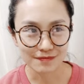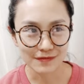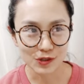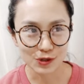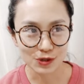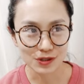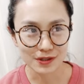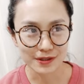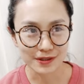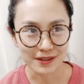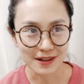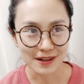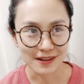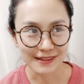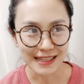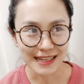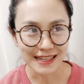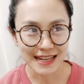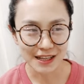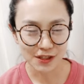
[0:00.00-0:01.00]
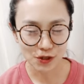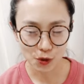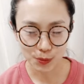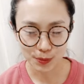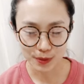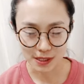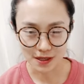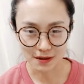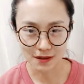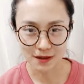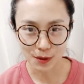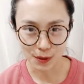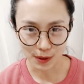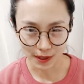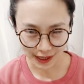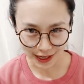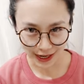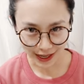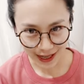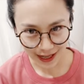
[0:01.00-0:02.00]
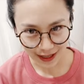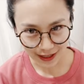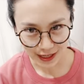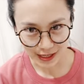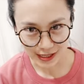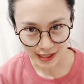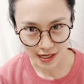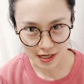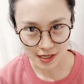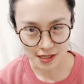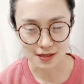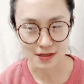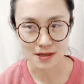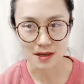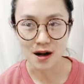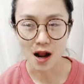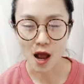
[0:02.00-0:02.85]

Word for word: 就是大家都比较乐观的来看待这件事情，